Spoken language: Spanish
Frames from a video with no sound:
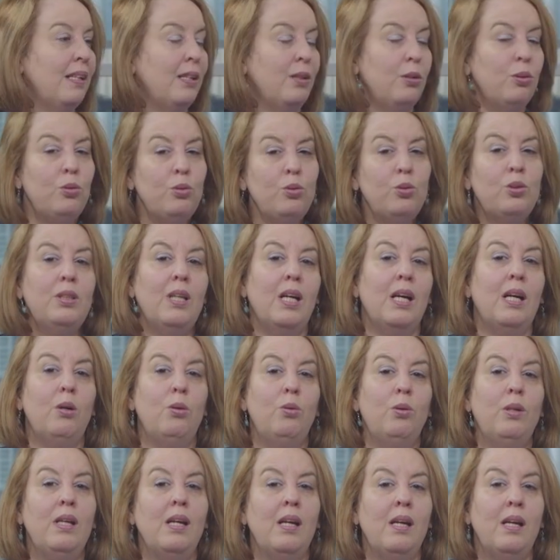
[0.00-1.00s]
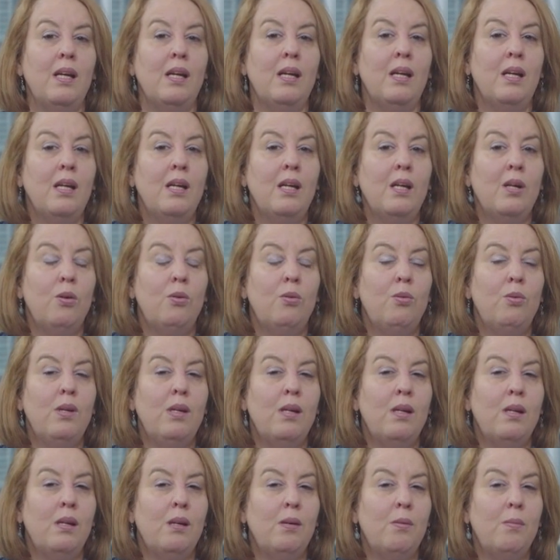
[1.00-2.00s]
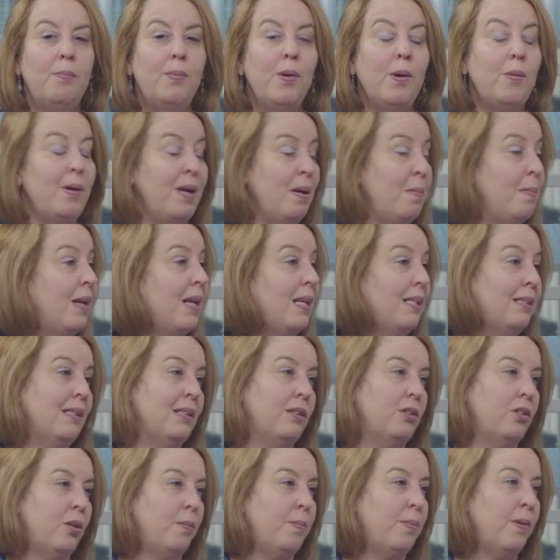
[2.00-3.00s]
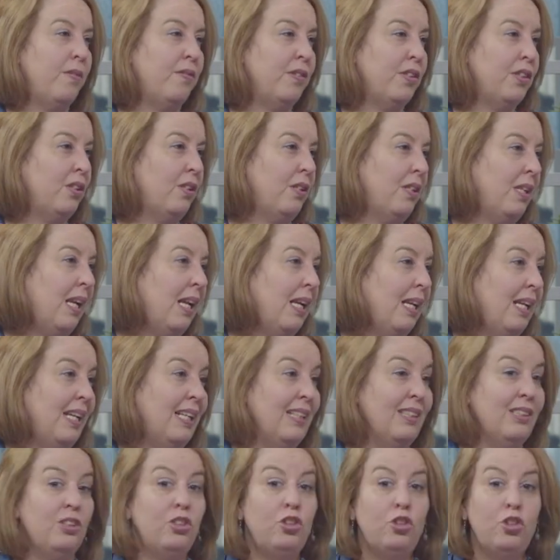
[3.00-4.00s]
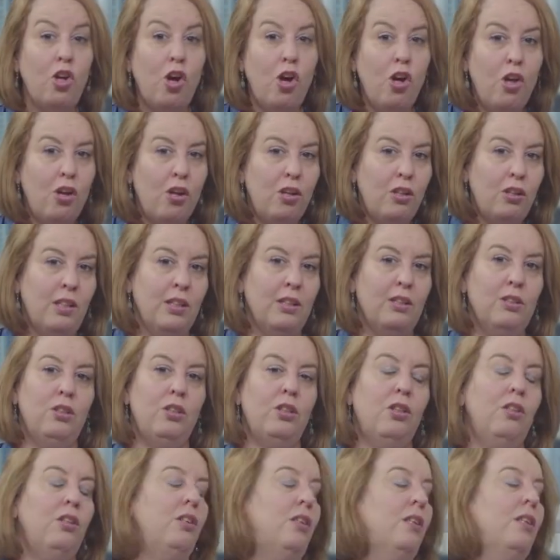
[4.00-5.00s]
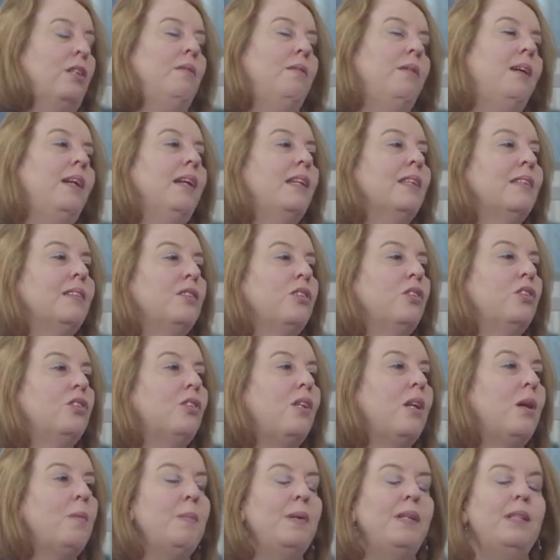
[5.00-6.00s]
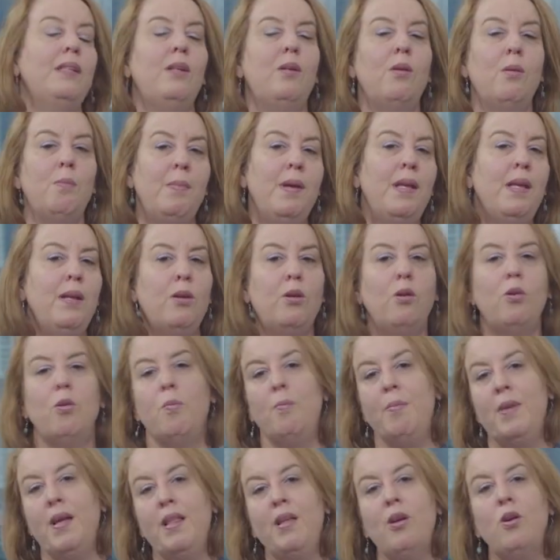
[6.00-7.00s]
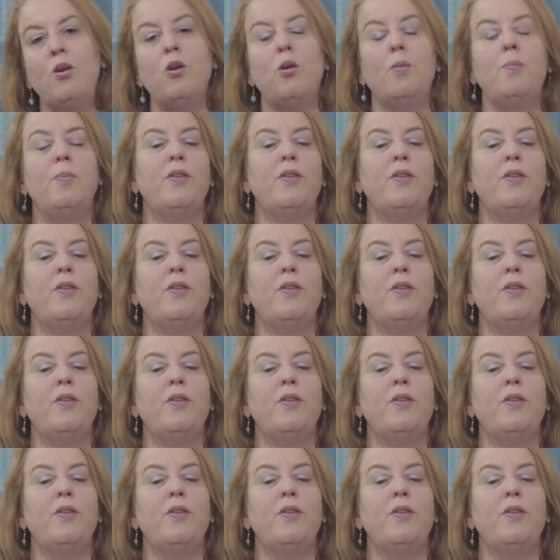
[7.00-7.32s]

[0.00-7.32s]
denuncia una, una, un problema del sector profesional en, todo, en todos los niveles, no solamente los médicos, los médicos, los